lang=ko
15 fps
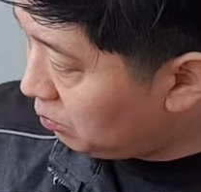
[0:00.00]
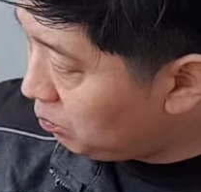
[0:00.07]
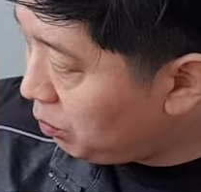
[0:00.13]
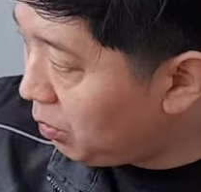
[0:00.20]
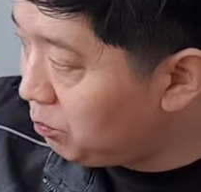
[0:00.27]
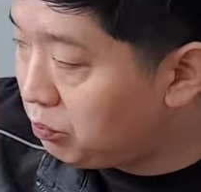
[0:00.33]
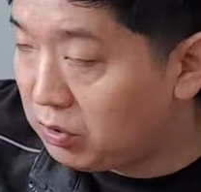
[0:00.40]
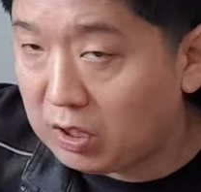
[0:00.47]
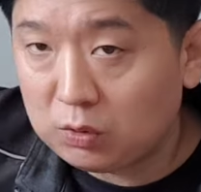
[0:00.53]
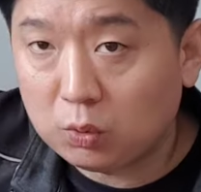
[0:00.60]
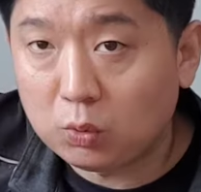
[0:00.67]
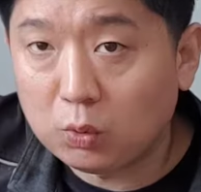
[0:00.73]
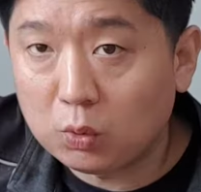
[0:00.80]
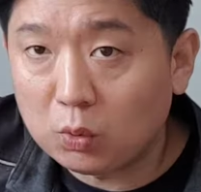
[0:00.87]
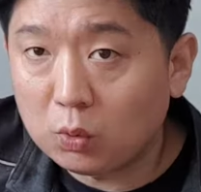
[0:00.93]
펌프가
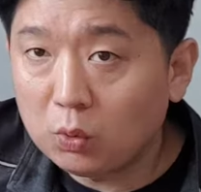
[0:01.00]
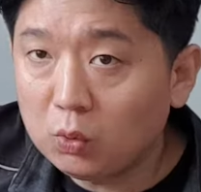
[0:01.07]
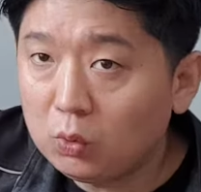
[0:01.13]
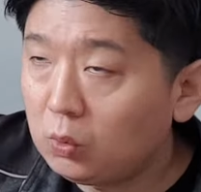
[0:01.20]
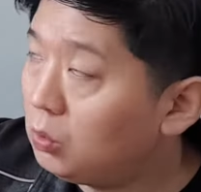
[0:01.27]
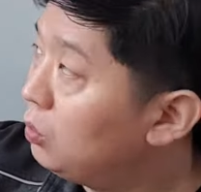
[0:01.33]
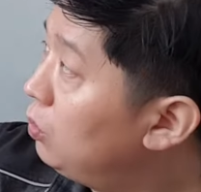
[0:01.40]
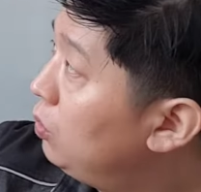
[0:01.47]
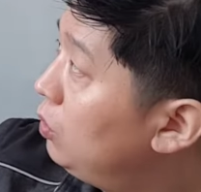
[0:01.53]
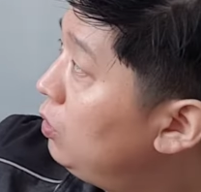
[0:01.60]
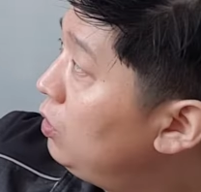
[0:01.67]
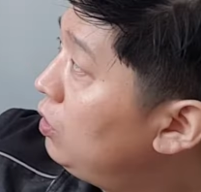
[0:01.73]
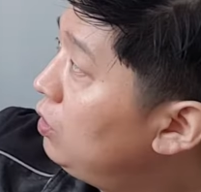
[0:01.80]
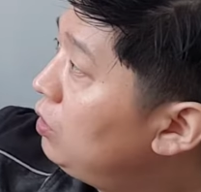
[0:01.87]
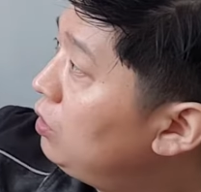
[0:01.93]
돌고
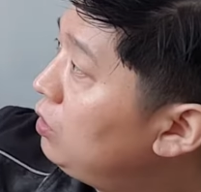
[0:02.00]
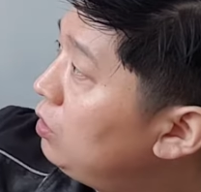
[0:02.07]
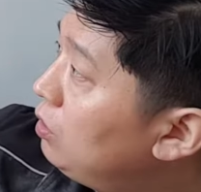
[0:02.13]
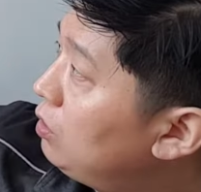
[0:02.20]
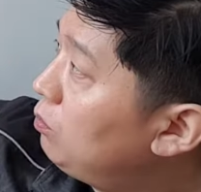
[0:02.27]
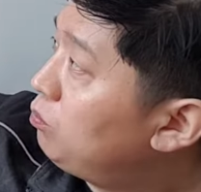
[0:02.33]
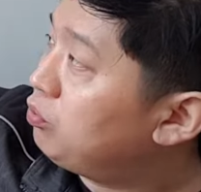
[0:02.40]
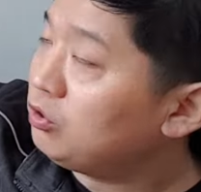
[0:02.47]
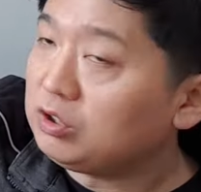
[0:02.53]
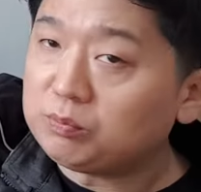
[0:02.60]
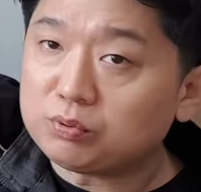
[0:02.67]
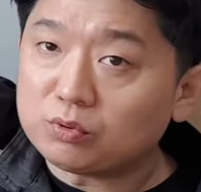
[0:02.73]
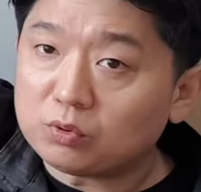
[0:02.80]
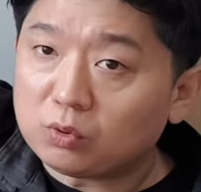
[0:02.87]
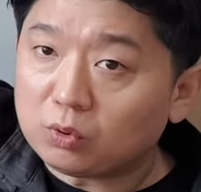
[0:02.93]
불이
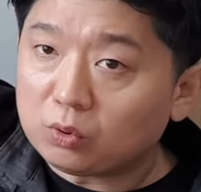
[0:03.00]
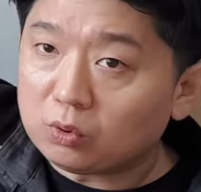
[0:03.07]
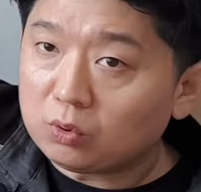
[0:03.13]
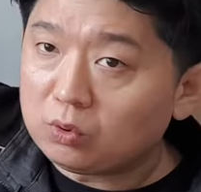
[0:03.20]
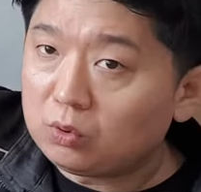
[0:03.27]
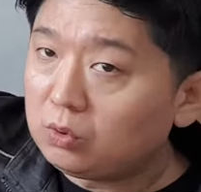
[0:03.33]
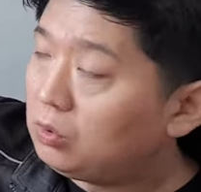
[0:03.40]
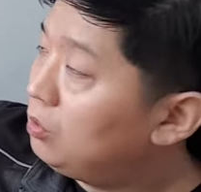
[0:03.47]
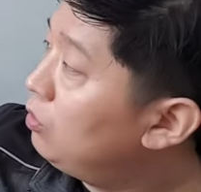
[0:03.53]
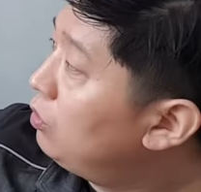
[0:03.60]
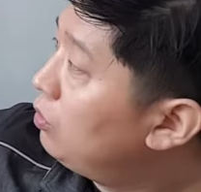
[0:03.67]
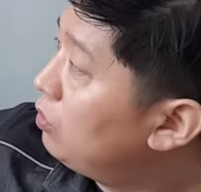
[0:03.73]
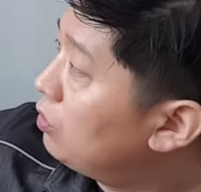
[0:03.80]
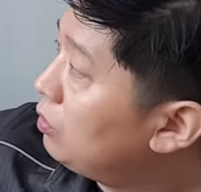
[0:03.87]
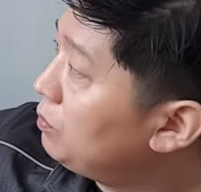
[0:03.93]
붙고
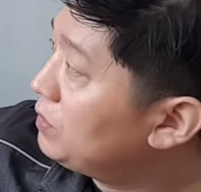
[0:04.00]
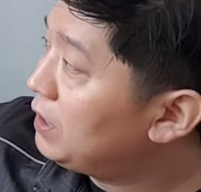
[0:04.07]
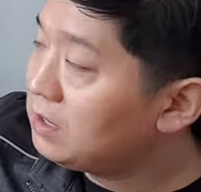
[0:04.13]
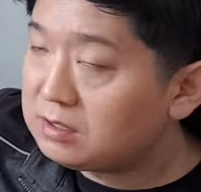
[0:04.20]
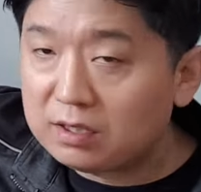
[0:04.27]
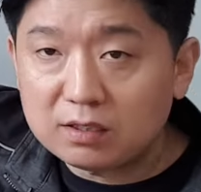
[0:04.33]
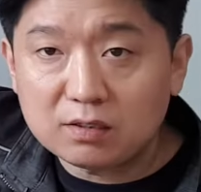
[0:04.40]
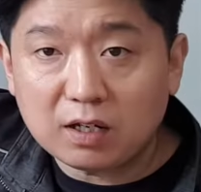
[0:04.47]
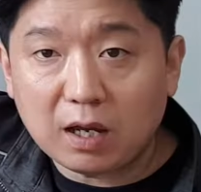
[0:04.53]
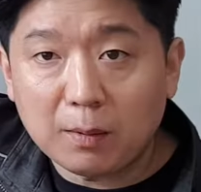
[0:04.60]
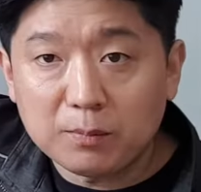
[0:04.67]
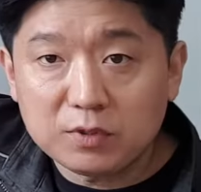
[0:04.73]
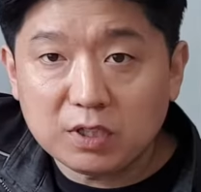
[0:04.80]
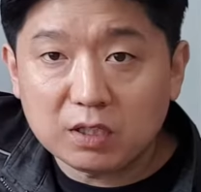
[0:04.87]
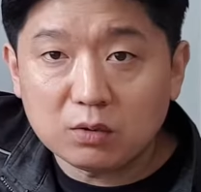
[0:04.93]
그럼 센서에서
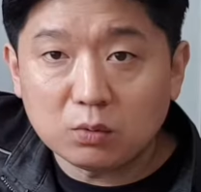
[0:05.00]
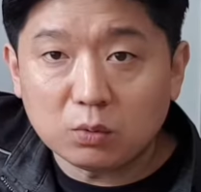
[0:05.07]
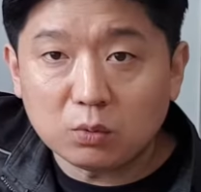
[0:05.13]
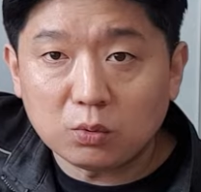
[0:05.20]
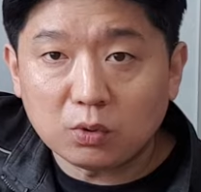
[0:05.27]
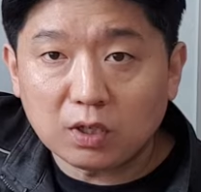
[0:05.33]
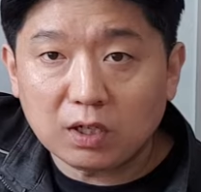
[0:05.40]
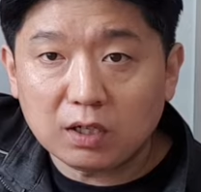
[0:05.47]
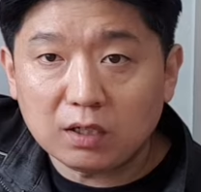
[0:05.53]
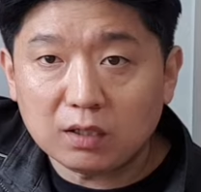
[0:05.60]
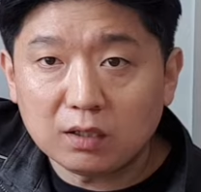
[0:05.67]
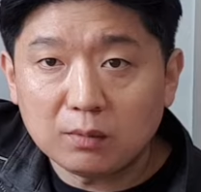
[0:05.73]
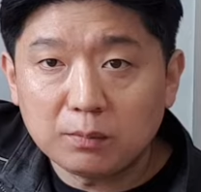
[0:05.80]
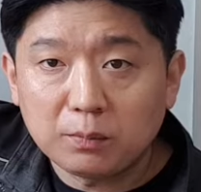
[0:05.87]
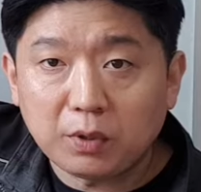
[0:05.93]
감지하는 온도가
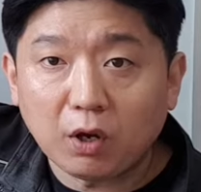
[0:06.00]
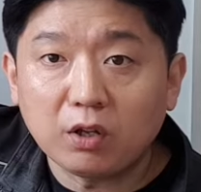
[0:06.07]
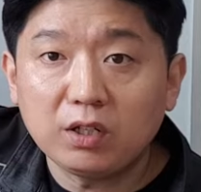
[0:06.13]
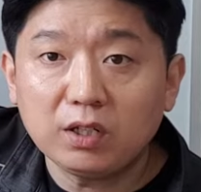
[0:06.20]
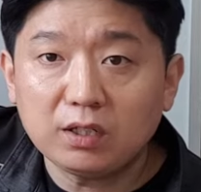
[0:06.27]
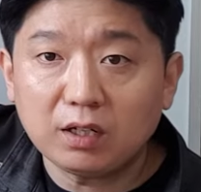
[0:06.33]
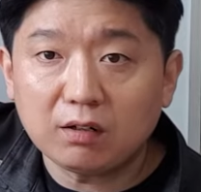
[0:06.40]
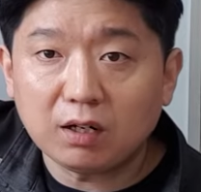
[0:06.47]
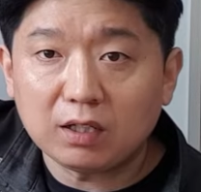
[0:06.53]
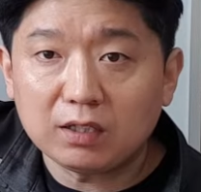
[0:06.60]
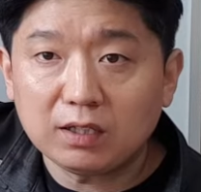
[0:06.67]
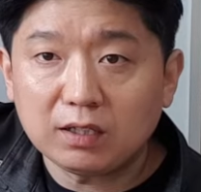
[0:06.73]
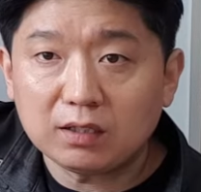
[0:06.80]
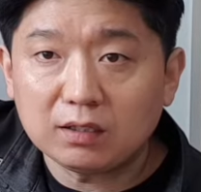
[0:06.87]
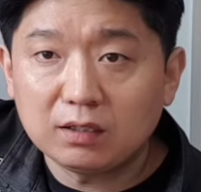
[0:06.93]
변해야 될 거
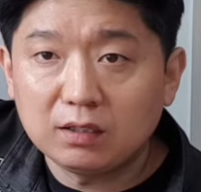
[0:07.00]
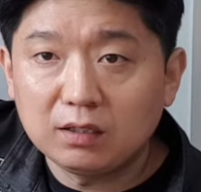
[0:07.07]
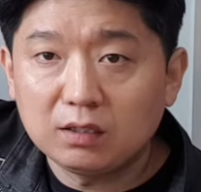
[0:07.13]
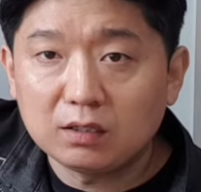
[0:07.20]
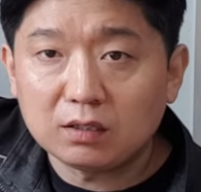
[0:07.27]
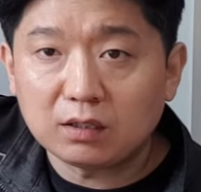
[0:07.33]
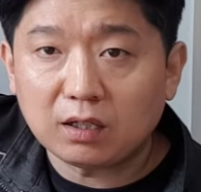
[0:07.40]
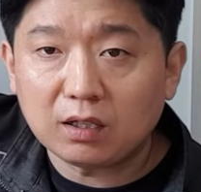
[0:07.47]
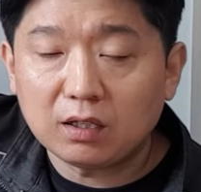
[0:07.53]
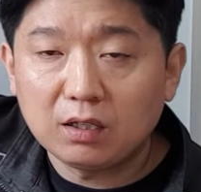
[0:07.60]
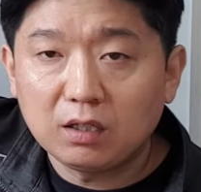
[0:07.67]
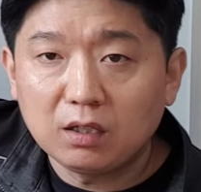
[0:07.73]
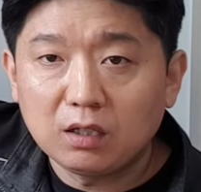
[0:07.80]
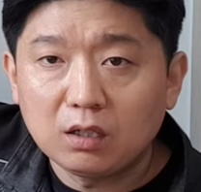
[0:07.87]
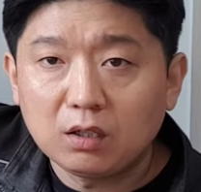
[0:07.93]
아니야. 근데
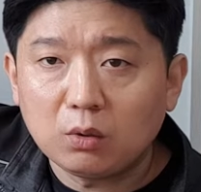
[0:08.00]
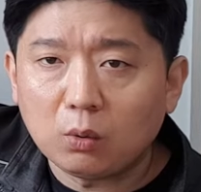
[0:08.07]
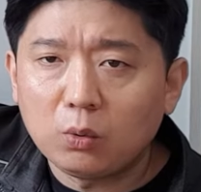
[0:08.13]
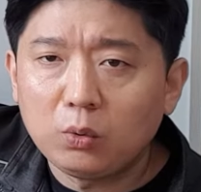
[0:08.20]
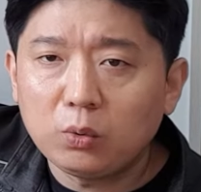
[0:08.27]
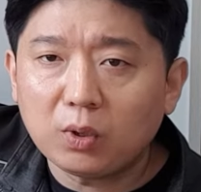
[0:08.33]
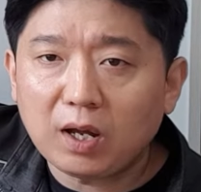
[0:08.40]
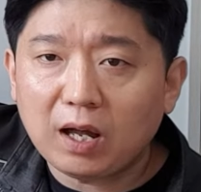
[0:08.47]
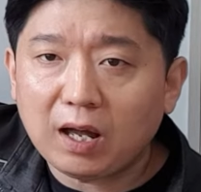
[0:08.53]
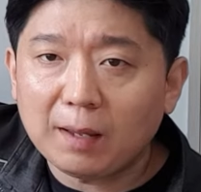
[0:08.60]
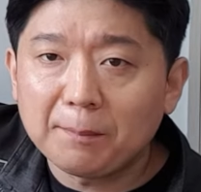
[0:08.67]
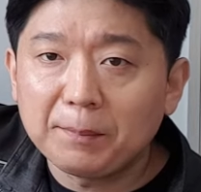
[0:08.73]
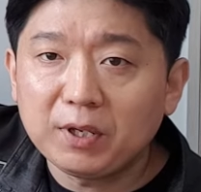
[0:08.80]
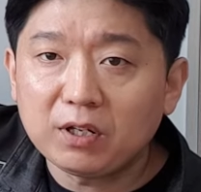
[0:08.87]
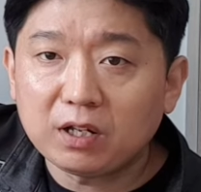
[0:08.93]
온도가
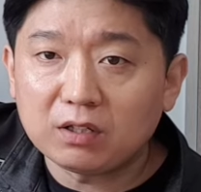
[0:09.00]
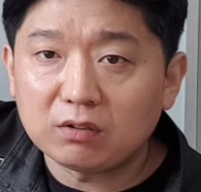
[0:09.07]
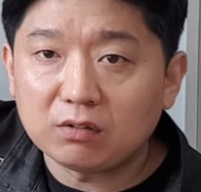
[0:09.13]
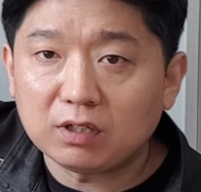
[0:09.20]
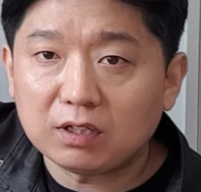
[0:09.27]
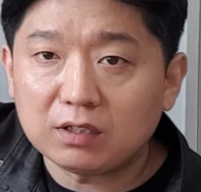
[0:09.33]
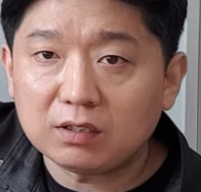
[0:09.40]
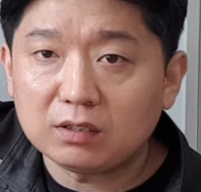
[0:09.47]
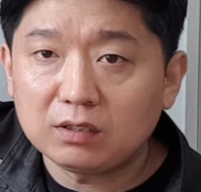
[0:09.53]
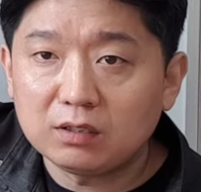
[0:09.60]
안 변하는 거야.